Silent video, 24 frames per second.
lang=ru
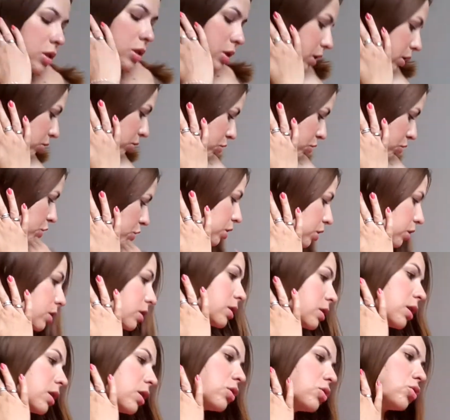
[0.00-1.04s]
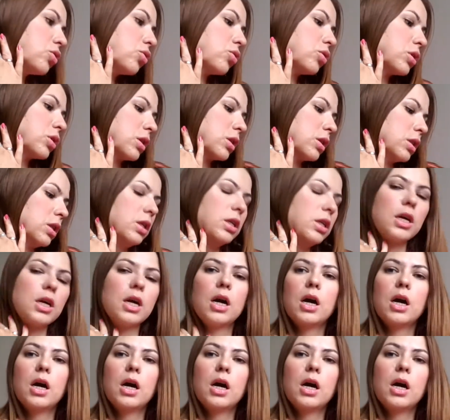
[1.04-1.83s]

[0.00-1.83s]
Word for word: следующее, не знаю, что рассказать.